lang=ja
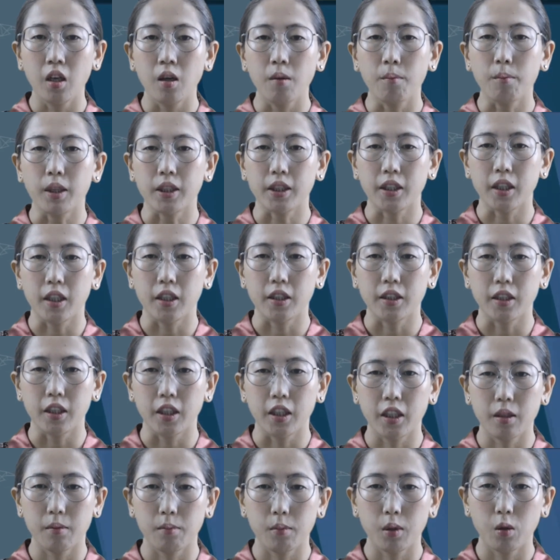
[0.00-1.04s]
また、
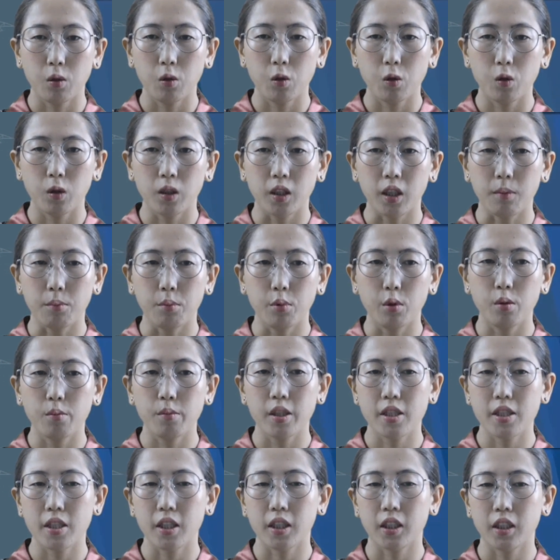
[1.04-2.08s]
ダレイ・ラマ法が亡
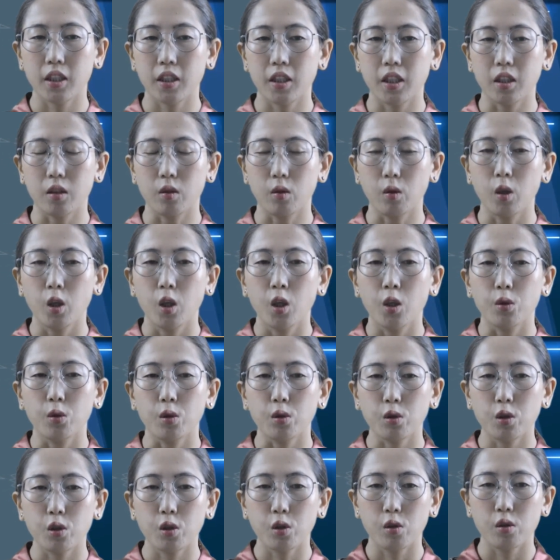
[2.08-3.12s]
命先でのど
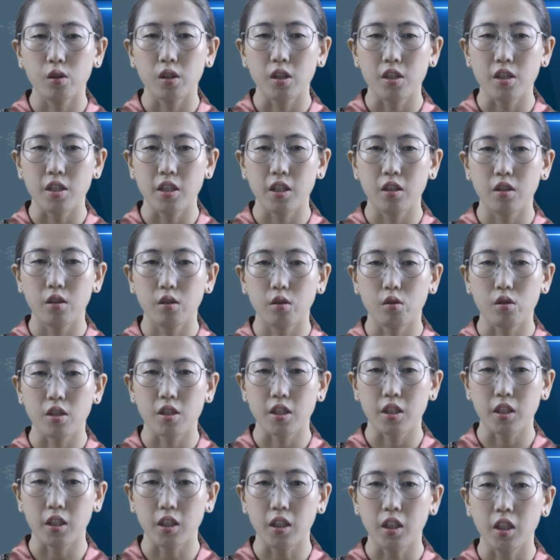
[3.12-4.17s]
のように尽力
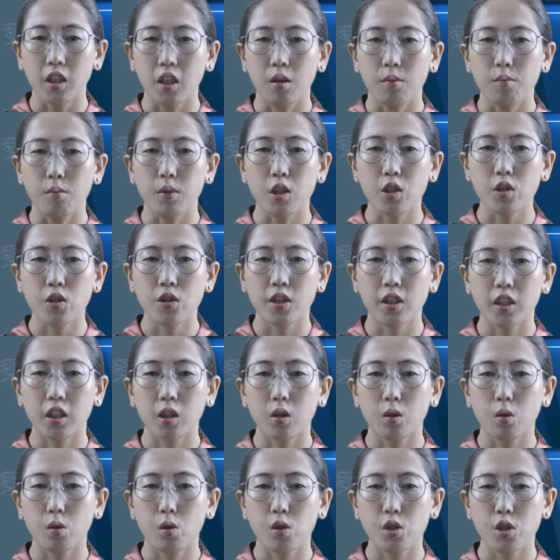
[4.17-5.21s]
し、民主
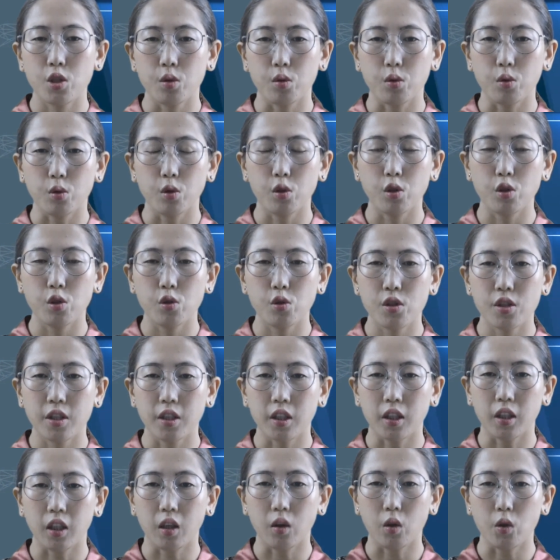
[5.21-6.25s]
的統治を導入し
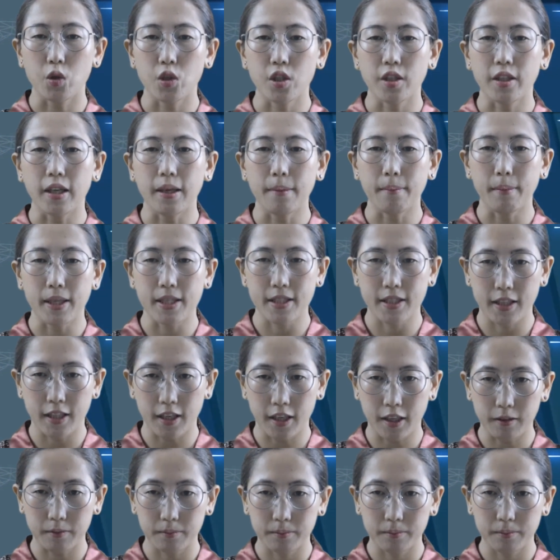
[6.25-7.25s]
たかを伝えました。